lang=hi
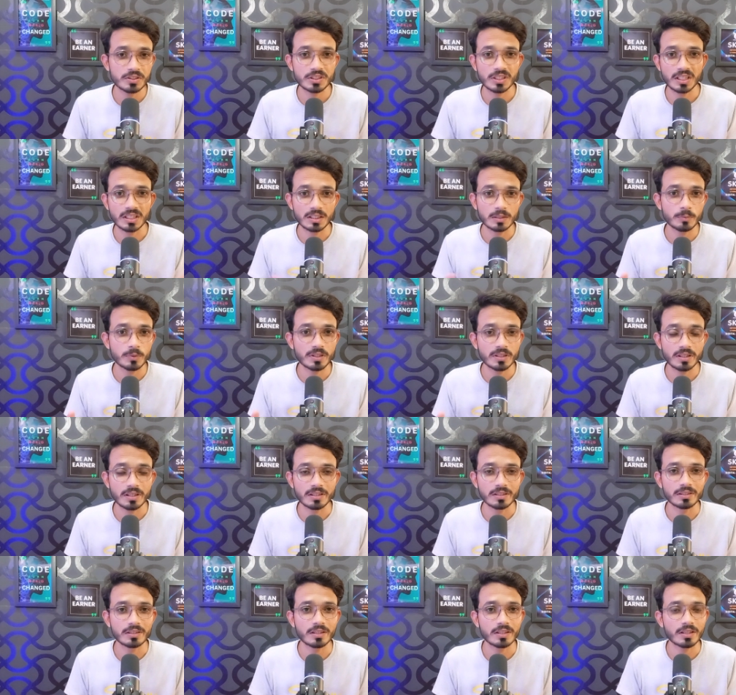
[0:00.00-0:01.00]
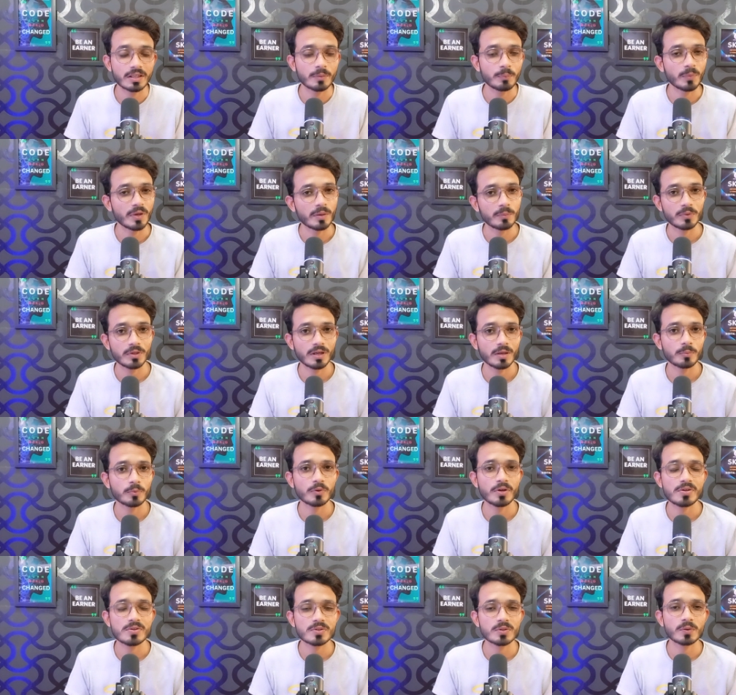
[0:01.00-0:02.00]
चैनल बना लिया है कि मैं भी आपको
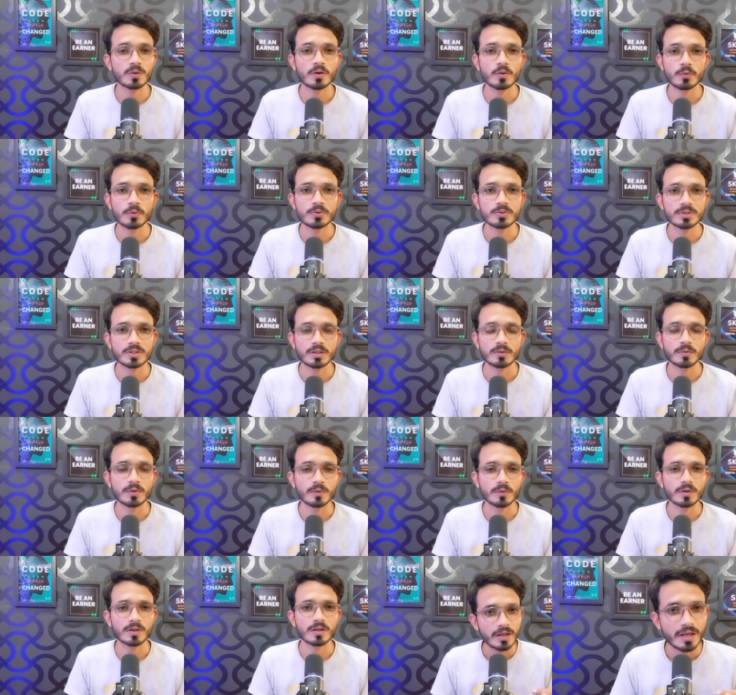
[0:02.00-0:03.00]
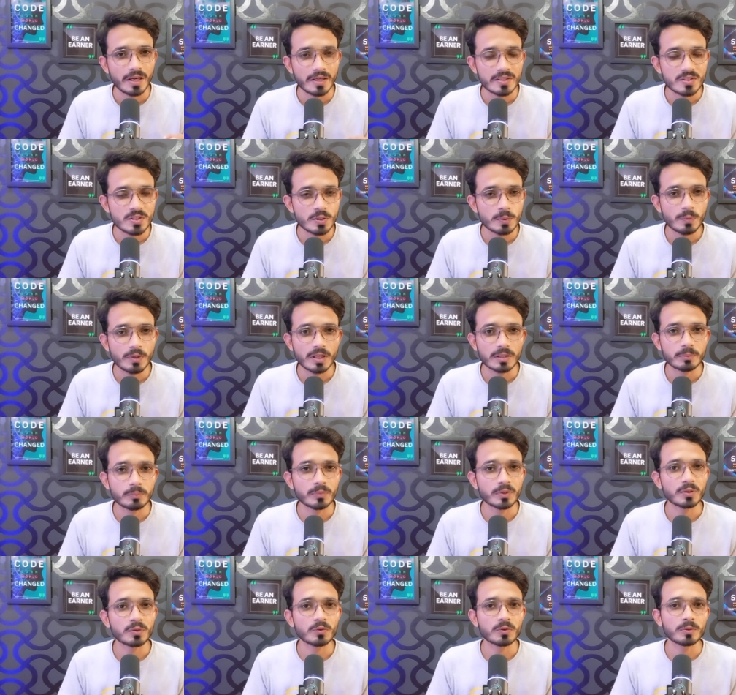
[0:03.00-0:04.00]
ऐसे e का कोर्स करवाऊँगा ऐसी बात
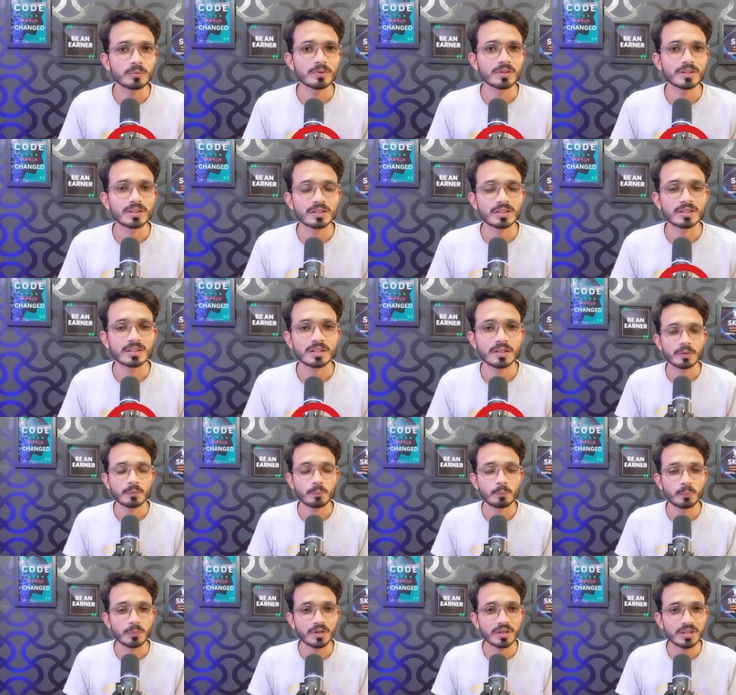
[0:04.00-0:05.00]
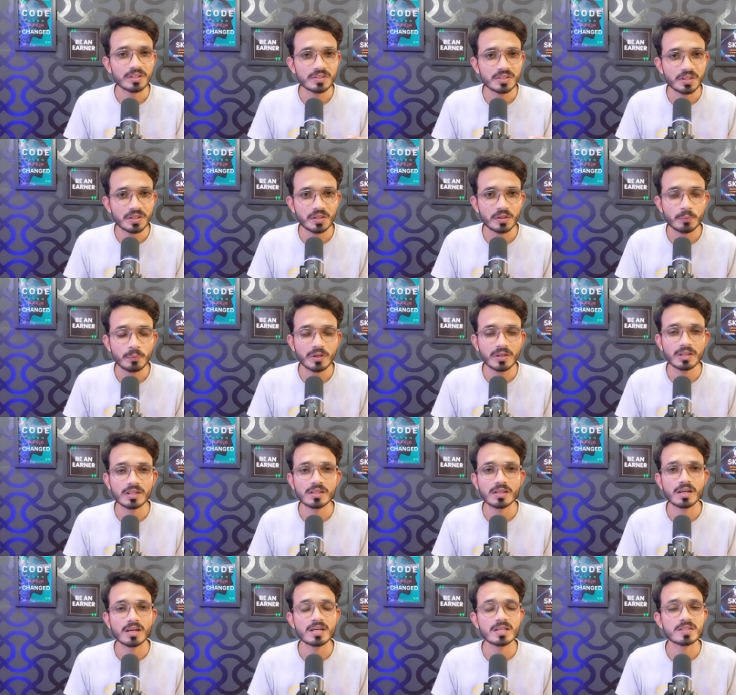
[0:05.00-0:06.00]
बिल्कुल भी नहीं है मेरा तकरीबन
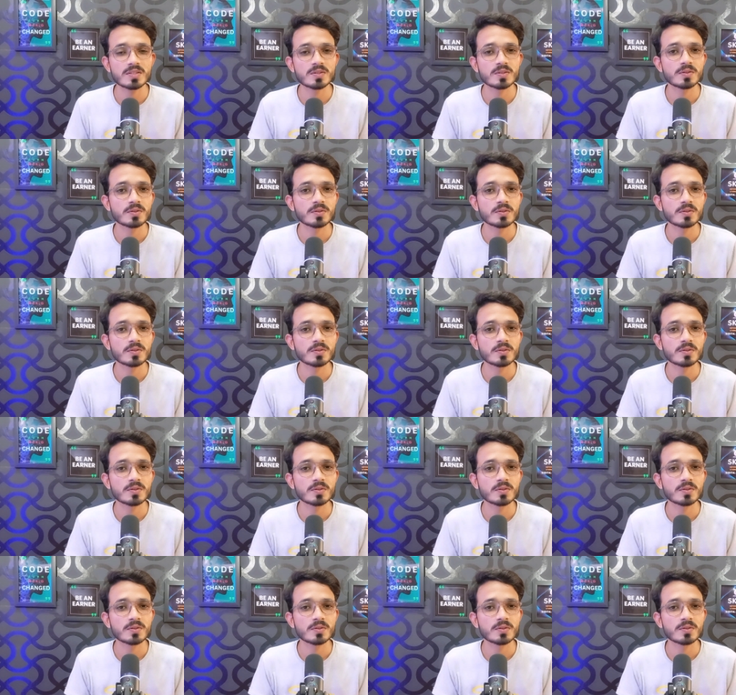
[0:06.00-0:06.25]
लास्ट